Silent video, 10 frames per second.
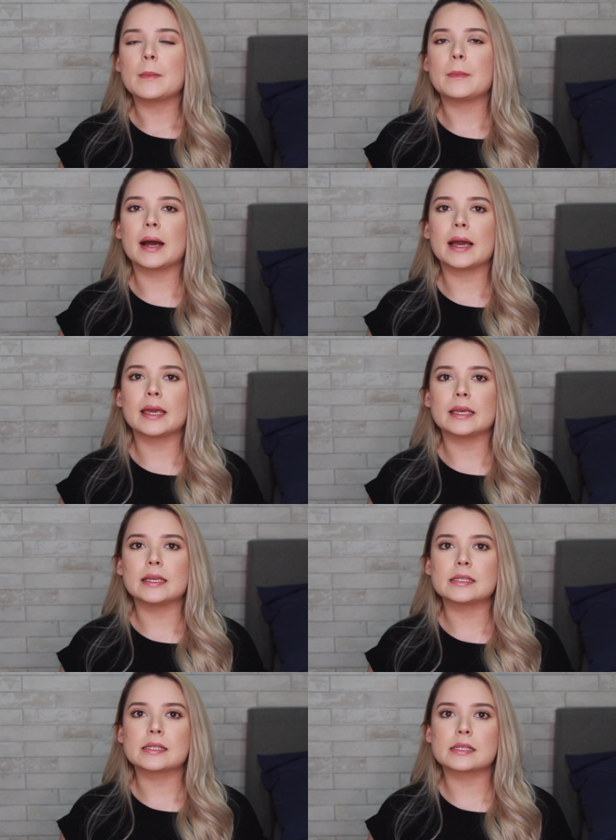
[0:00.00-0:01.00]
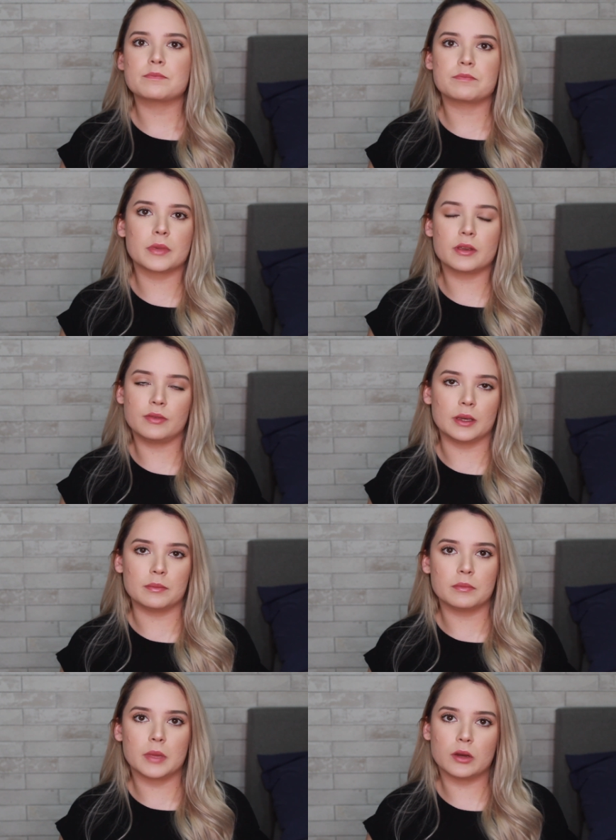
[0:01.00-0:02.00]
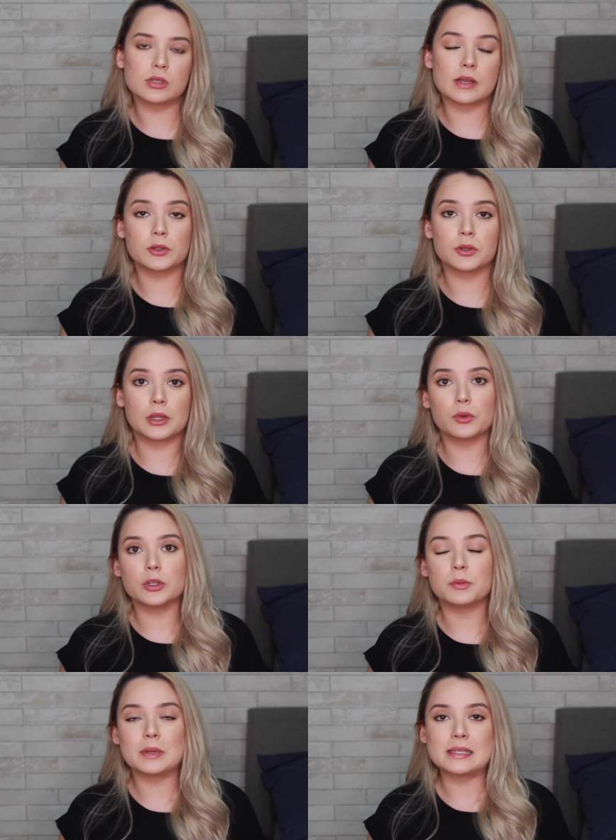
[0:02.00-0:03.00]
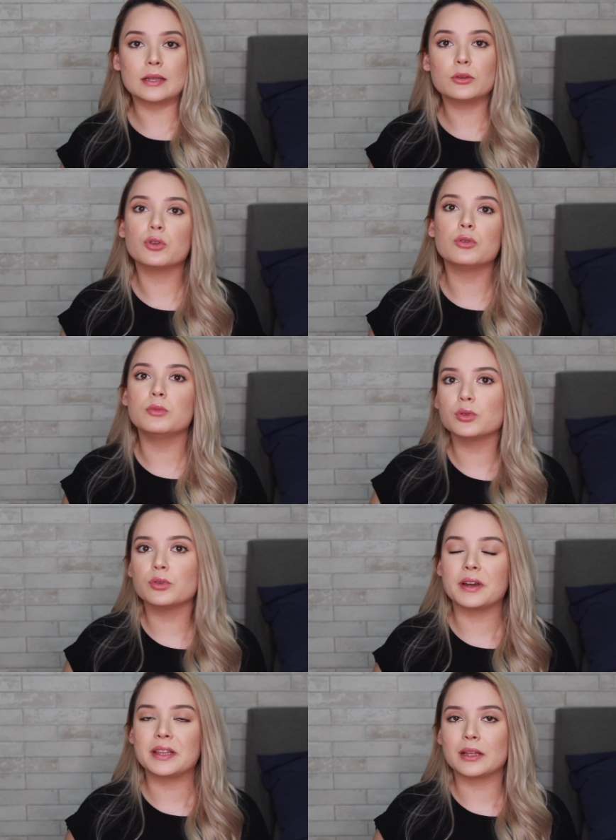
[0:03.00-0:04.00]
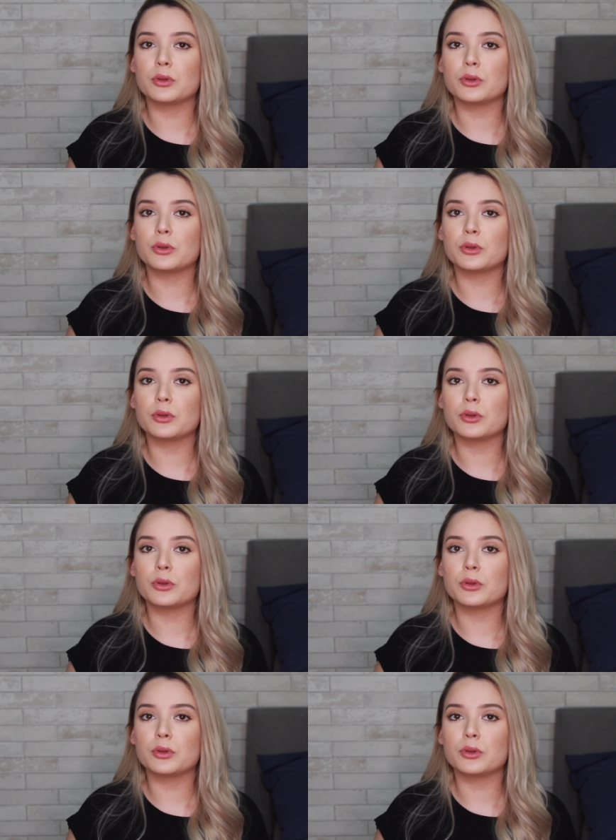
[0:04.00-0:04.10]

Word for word: mas enfim, eu usava toda noite, mas nem todo mundo vai ter a